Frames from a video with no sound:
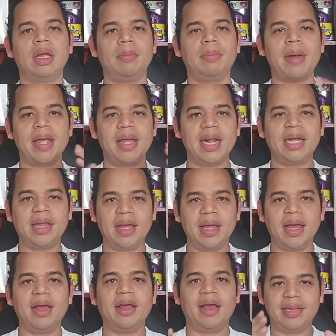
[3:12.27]
Imagínate
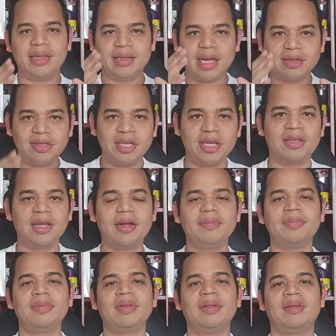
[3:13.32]
que este taxista,